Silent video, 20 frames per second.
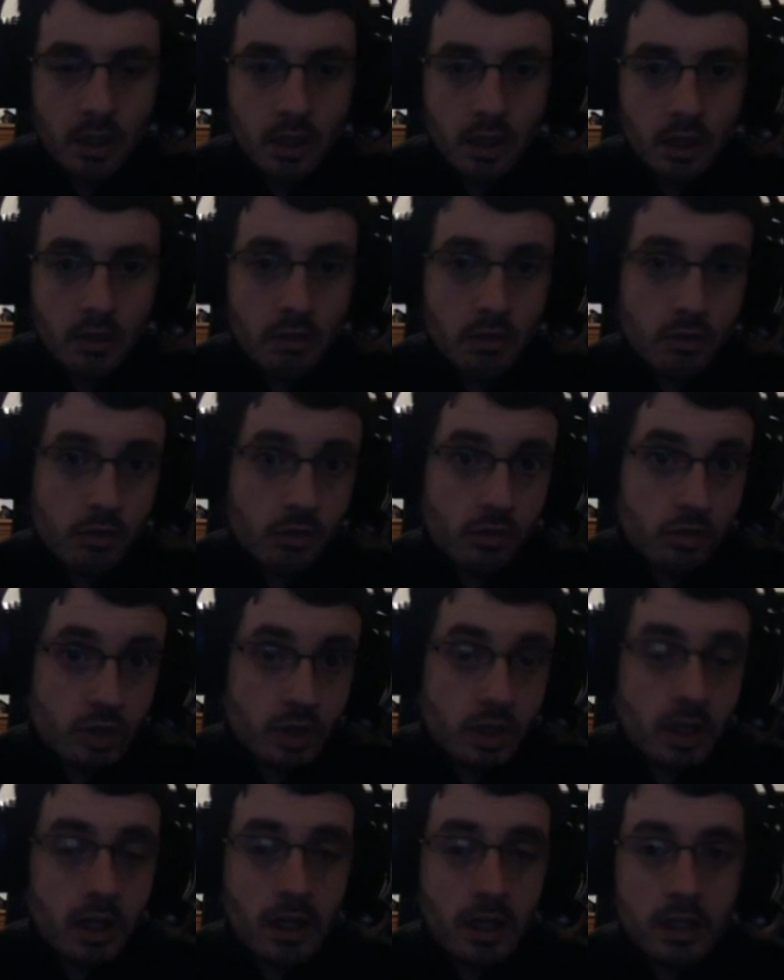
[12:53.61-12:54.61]
os
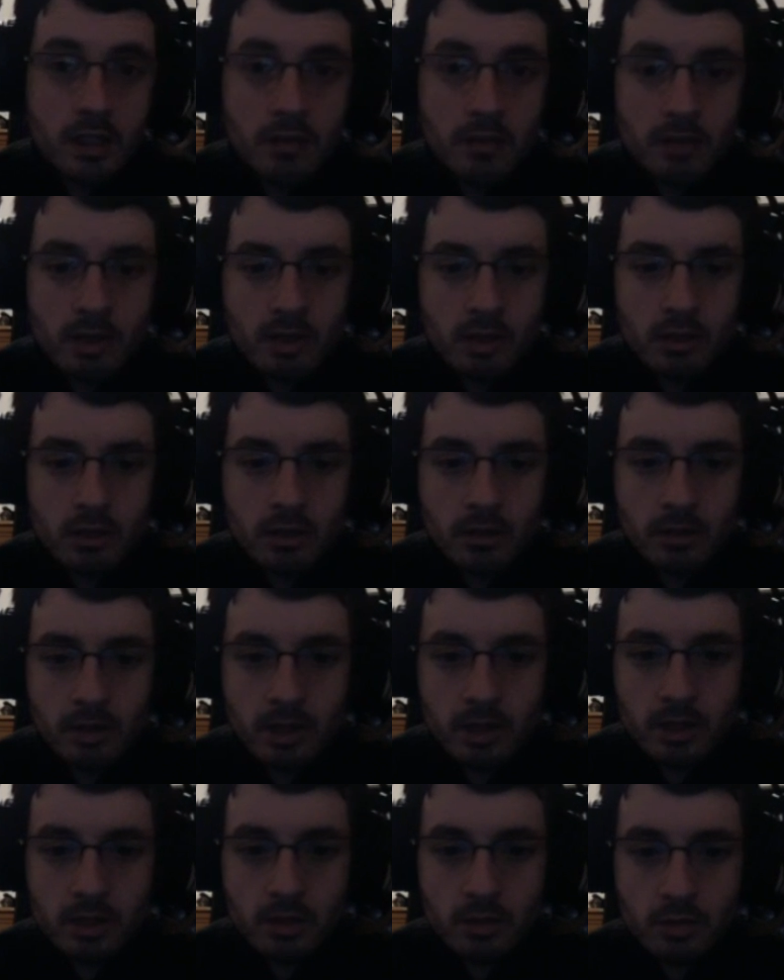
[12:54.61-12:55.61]
enseñaré en ese vídeo, ya
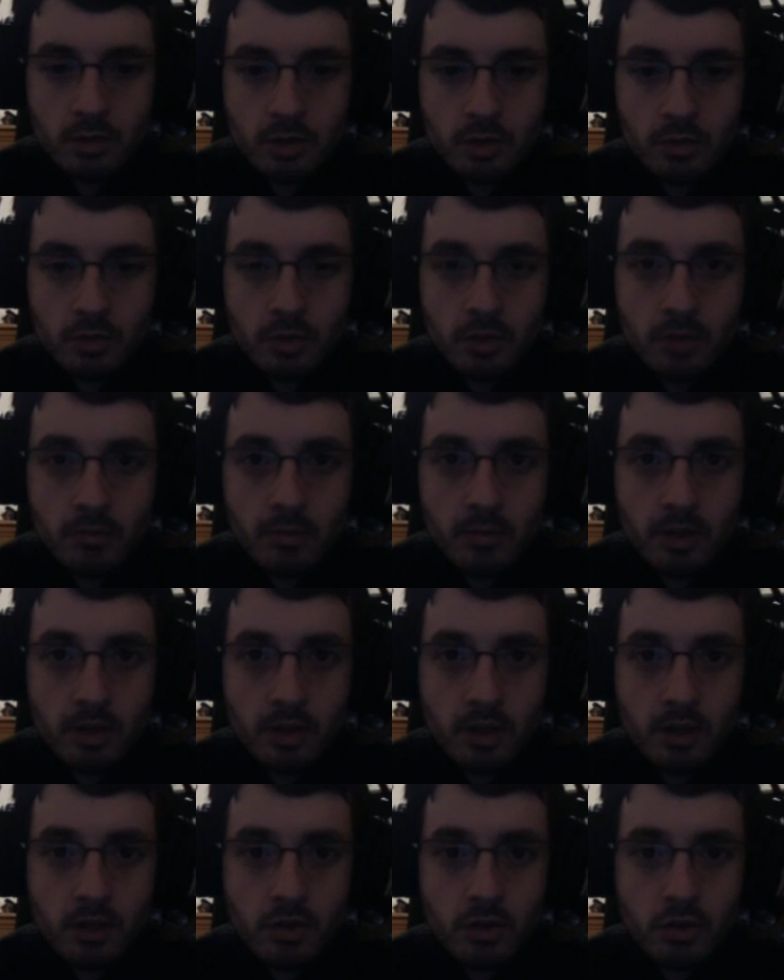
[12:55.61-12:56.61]
veréis cómo se pueden vencer
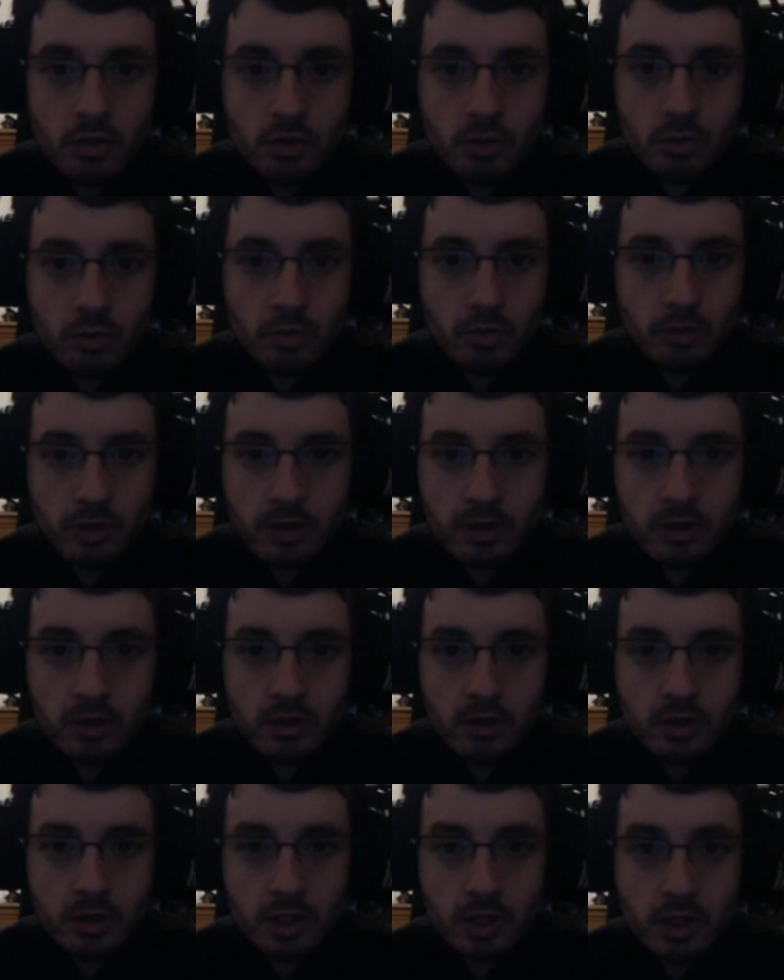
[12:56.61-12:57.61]
a los 8, muy fácil
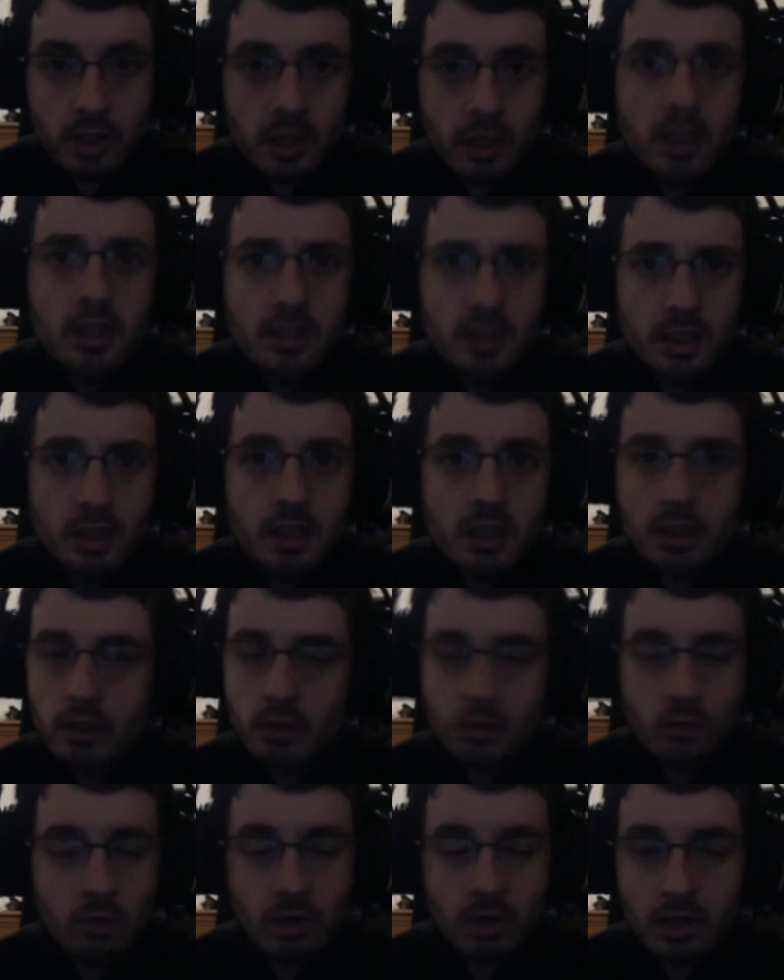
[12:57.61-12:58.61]
con este deck, y este sí que tiene
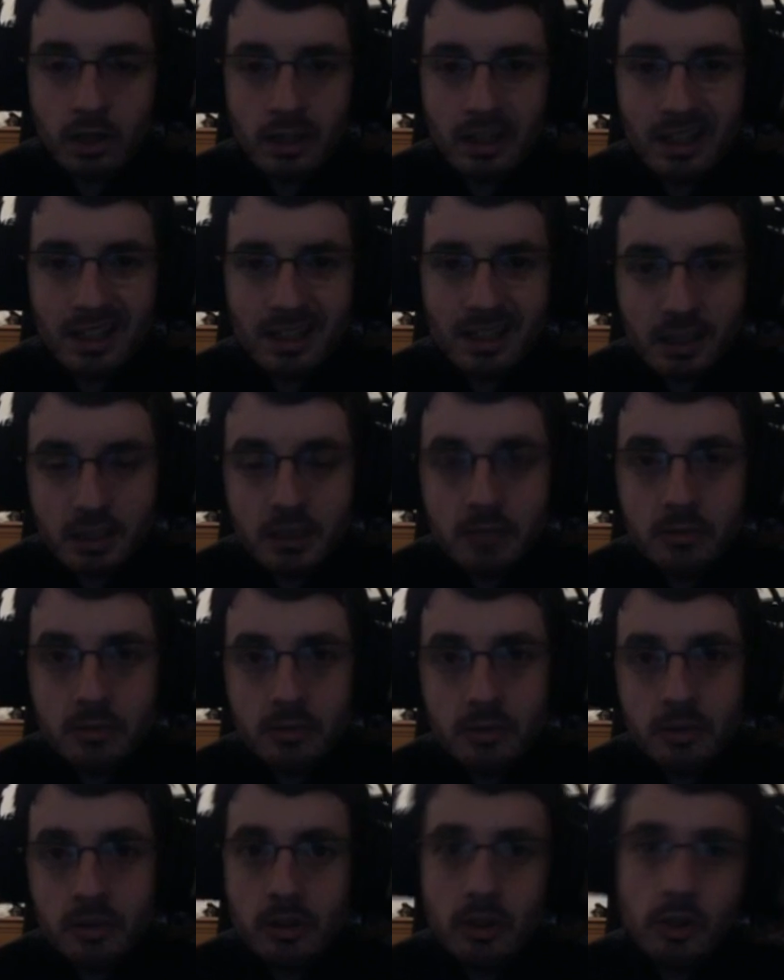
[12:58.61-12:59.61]
un win rate altísimo,
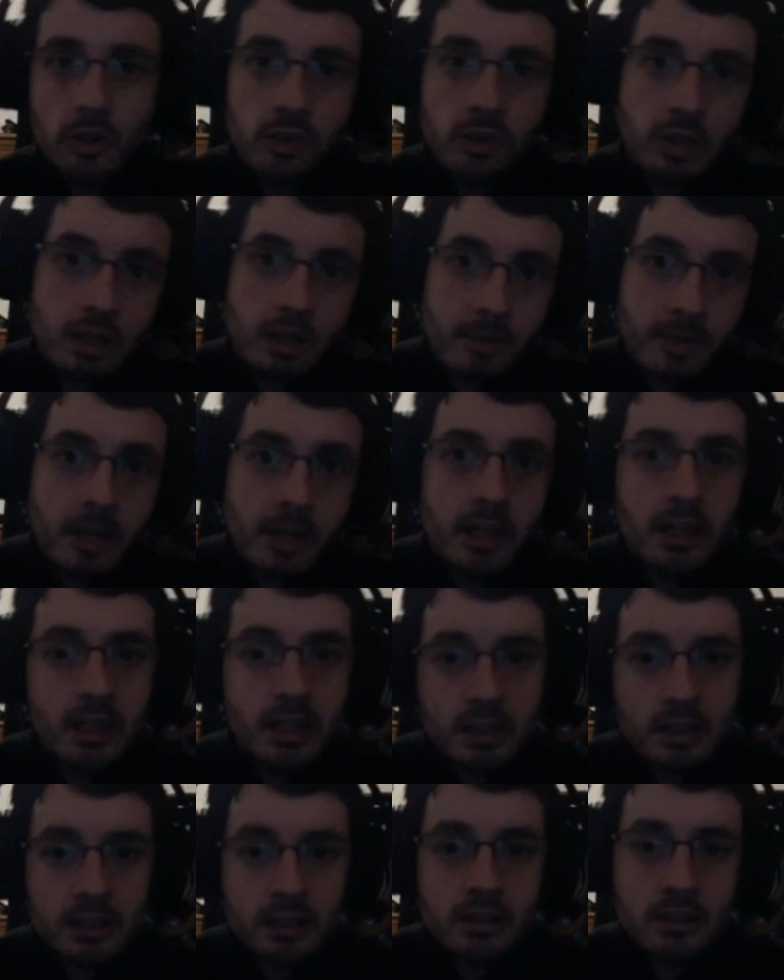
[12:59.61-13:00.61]
contra
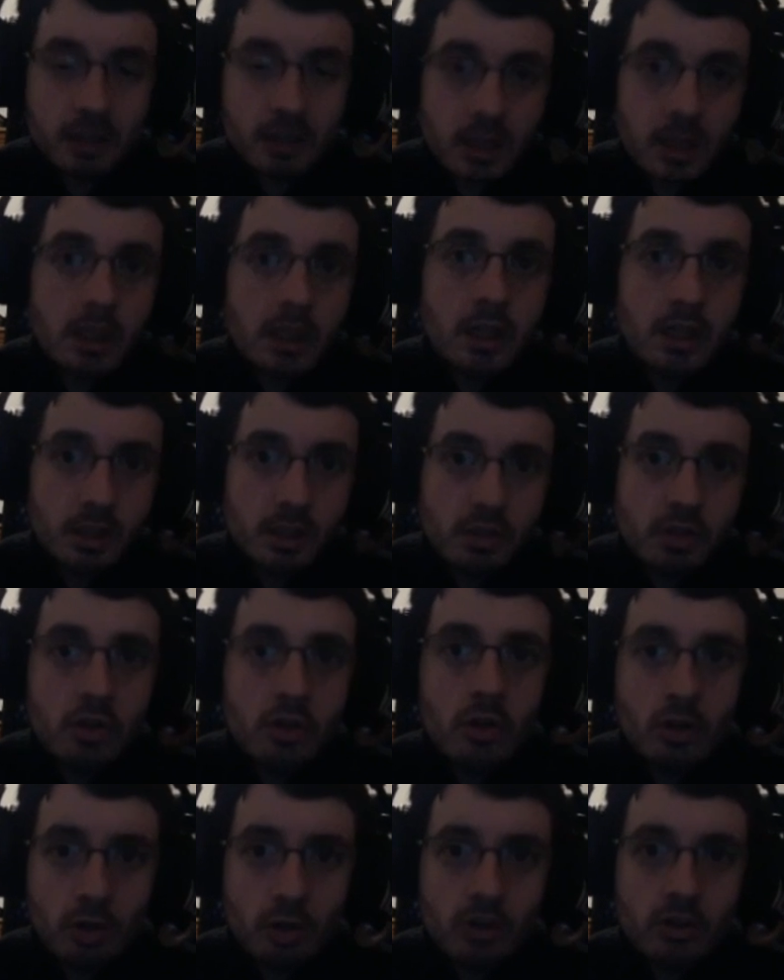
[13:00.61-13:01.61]
Mai
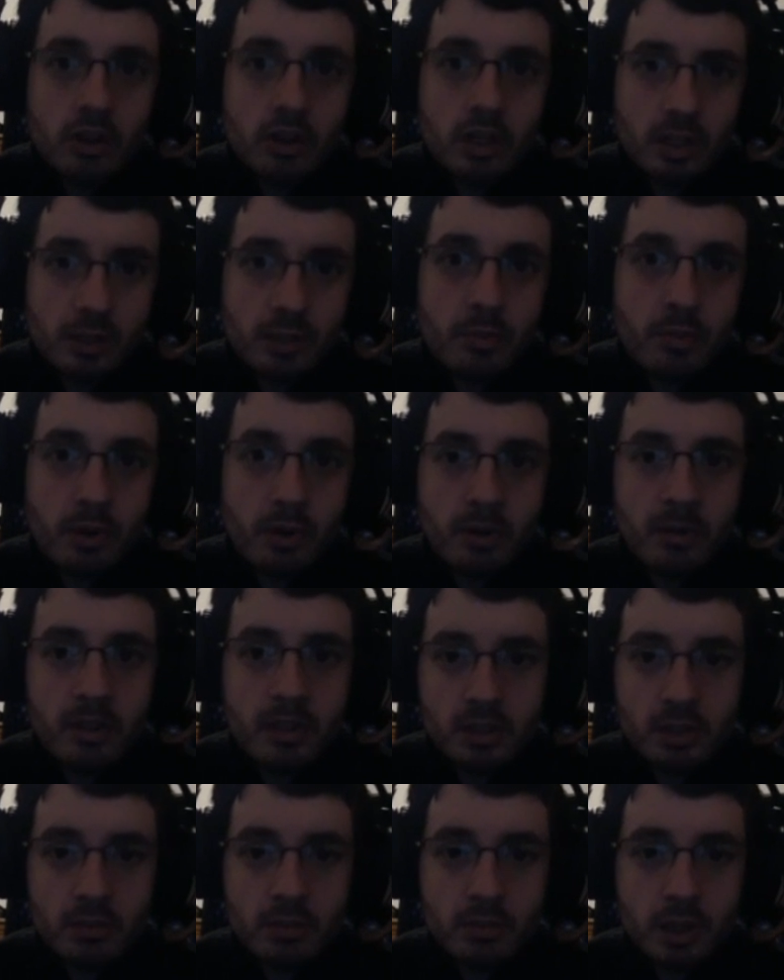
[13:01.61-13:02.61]
yo tras pruebas
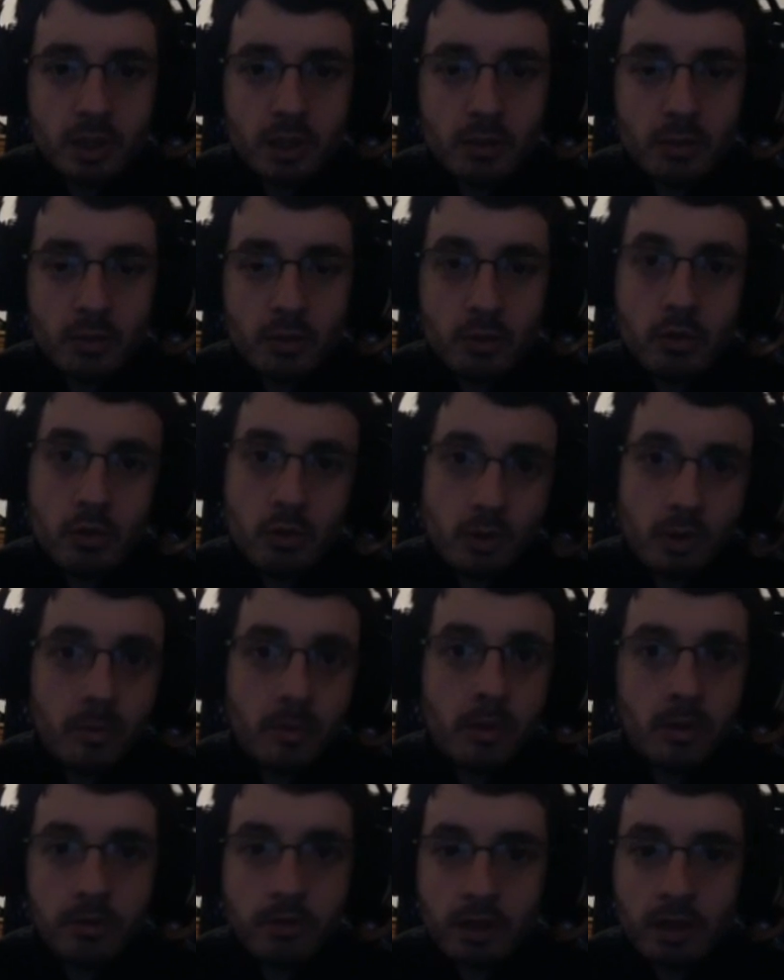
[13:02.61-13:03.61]
he optado por una
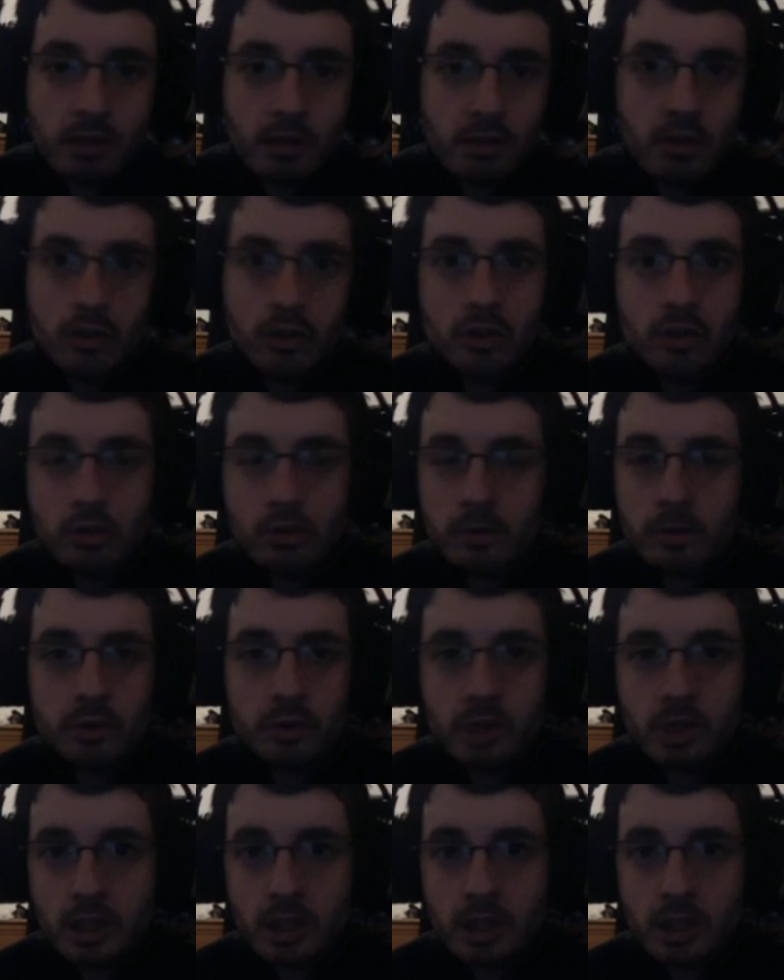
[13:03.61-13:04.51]
modificación y solo me gusta